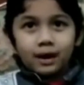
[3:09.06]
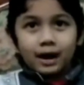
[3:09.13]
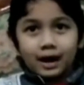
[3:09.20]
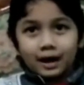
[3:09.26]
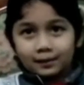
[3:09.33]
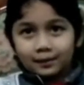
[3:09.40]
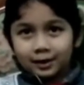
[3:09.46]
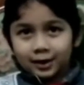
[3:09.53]

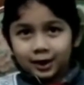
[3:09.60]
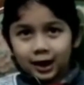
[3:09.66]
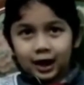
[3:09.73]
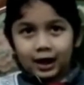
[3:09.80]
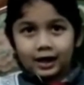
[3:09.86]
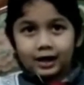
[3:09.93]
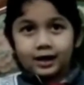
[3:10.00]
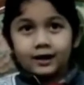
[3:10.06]
pakai
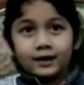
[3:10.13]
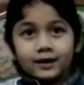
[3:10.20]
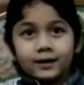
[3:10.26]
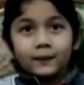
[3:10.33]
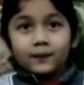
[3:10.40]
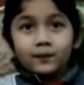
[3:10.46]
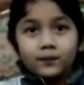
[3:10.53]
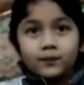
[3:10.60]
meteran
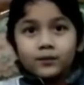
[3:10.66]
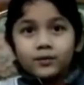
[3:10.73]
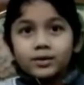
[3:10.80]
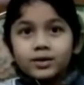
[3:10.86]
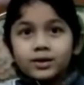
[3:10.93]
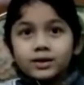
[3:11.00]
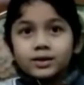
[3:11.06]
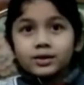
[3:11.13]

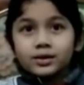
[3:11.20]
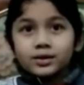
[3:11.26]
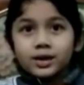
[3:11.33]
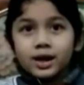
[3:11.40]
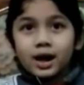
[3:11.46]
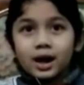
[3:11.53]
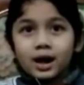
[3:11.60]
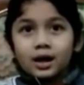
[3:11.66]

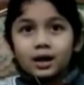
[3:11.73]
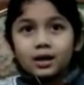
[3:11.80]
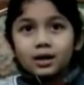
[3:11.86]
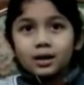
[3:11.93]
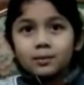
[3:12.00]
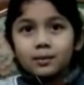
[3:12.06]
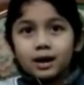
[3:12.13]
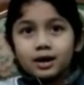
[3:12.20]
ya
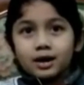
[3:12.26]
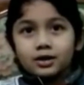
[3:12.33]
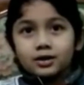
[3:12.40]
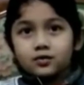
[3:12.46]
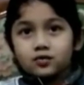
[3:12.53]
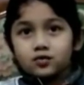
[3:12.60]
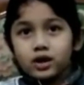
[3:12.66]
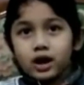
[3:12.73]

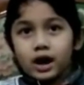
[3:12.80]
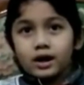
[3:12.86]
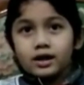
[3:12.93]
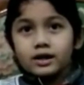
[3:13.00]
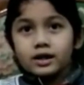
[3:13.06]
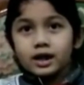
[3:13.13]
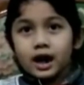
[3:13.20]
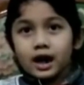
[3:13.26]
baju dan
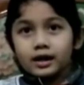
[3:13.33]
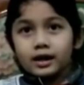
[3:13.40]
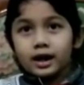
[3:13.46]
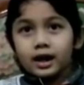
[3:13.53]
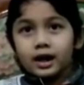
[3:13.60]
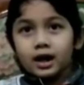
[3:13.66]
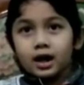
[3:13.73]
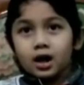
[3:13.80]

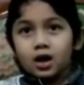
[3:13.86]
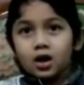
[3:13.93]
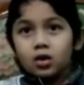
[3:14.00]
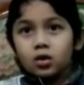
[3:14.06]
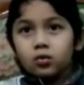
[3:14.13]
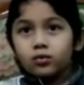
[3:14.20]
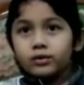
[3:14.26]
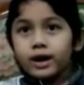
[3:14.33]
celana
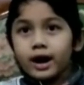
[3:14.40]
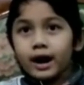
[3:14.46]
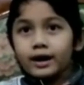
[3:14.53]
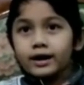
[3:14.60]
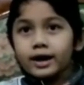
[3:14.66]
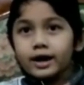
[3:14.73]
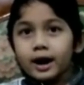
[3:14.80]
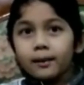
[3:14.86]
sudah
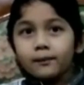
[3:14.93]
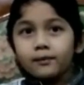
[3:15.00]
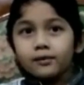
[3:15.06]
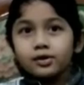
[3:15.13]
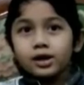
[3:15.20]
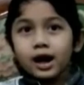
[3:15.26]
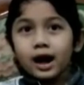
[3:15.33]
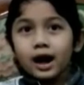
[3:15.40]
ada yang
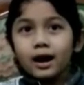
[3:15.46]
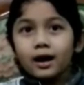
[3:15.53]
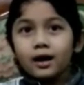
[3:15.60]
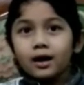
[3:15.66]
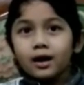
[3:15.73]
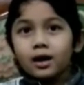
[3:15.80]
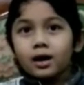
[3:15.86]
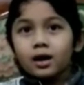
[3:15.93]
punya
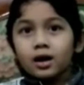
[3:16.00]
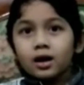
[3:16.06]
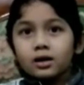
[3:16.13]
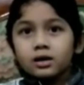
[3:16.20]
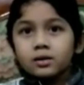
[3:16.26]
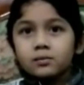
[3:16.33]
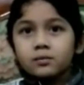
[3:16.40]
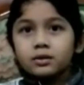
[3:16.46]

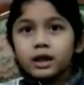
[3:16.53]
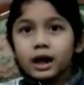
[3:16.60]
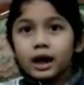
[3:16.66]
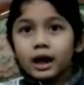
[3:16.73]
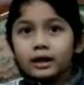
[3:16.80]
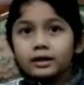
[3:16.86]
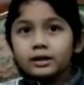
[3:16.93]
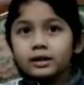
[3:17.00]
sebentar
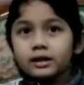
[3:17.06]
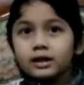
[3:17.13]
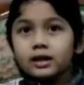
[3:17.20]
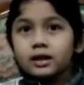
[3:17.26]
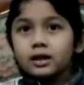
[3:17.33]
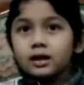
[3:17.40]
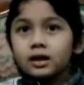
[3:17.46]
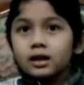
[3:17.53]

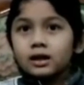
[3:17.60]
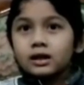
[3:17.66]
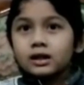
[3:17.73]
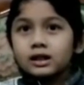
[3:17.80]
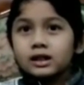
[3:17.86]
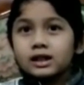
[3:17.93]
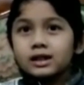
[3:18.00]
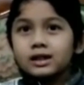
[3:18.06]
lagi
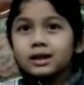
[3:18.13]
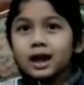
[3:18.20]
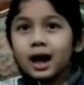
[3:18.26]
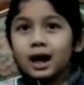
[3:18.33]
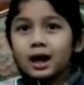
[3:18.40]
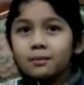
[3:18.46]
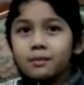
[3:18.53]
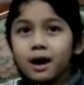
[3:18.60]
kita
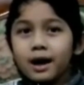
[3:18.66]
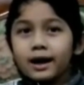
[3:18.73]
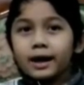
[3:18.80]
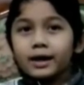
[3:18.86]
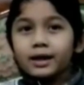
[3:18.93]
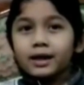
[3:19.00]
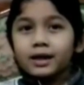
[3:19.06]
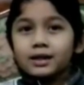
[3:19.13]

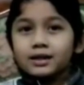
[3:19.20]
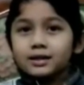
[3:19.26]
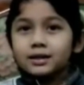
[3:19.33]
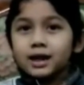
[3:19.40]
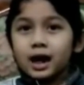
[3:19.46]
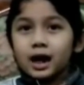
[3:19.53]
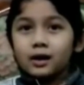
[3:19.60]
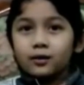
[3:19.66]
lebaran
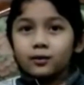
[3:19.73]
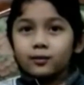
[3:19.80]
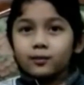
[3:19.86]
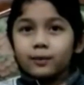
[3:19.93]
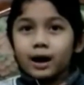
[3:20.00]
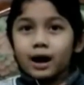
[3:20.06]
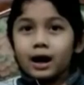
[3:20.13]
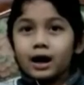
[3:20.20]
jangan
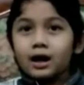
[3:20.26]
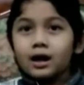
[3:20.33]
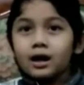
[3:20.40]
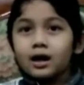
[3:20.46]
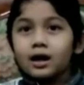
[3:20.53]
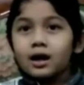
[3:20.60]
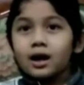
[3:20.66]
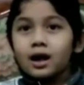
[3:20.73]
lupa
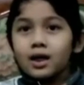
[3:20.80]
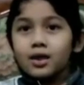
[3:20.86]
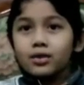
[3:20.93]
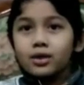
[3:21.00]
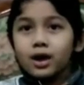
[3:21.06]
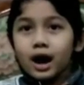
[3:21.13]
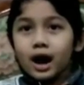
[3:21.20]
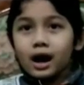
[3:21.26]

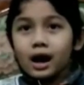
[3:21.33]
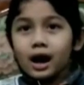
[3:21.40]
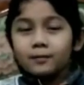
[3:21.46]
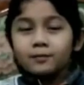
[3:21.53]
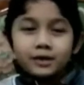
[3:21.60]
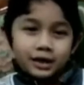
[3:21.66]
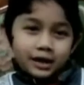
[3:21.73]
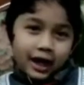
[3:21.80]

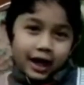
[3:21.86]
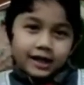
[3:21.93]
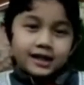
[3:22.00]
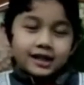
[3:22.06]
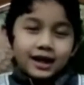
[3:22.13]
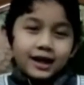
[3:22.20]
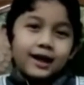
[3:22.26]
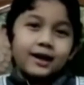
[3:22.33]
zakat
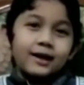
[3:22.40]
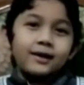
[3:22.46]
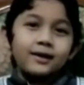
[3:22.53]
fitrahnya